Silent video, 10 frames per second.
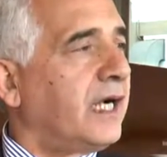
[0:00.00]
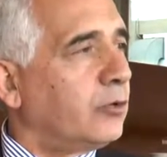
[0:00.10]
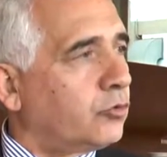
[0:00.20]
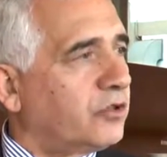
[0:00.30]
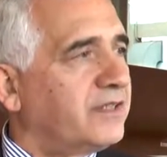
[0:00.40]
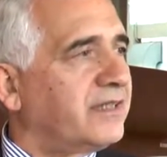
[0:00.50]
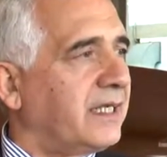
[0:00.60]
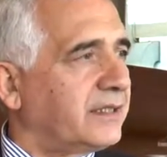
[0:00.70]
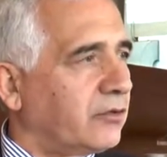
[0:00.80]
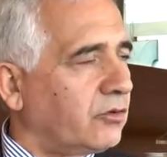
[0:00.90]

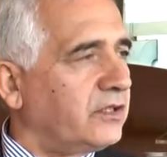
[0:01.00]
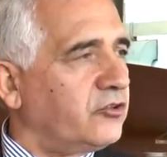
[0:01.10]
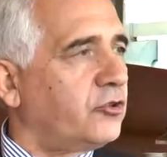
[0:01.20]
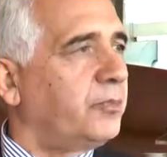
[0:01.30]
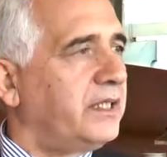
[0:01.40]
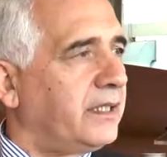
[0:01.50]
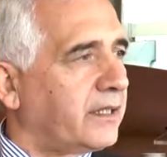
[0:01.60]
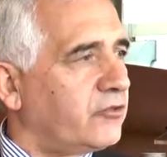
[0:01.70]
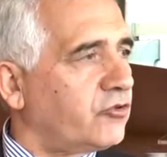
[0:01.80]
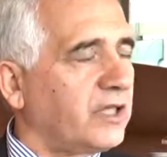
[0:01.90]
autorizzate con la disciplina
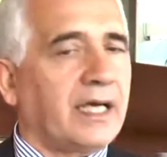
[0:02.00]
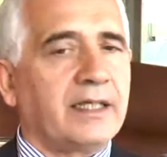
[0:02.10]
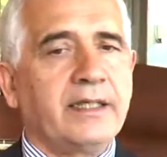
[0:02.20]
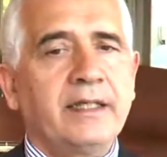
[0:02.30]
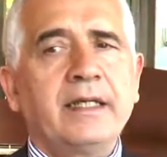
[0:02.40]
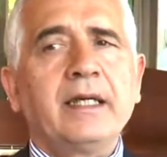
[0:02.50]
regionale,